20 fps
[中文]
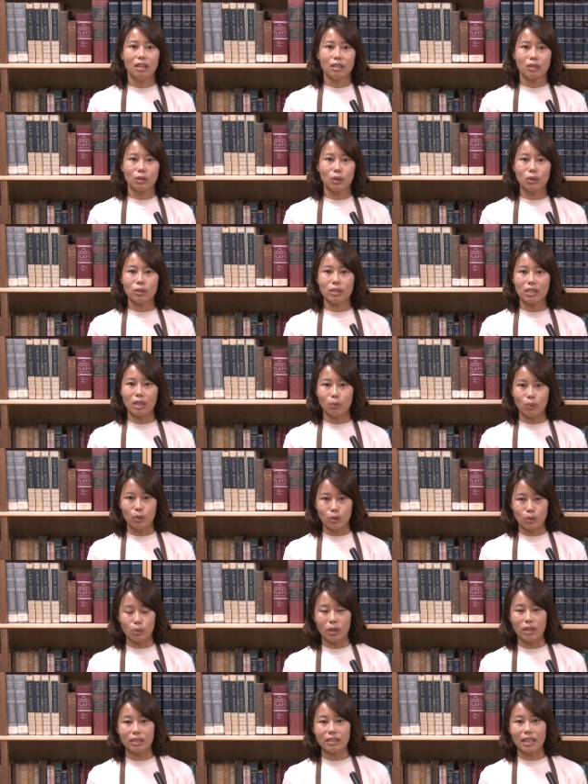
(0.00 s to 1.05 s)
都向我
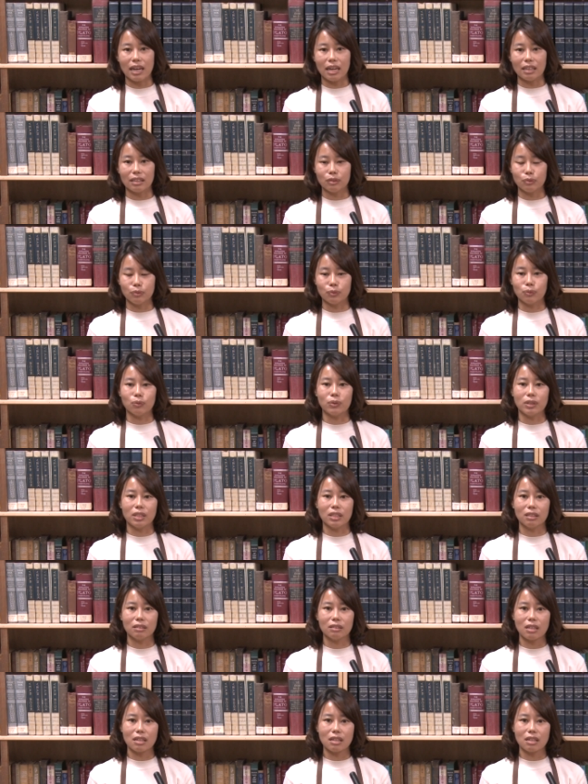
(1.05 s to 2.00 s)
传达了福音，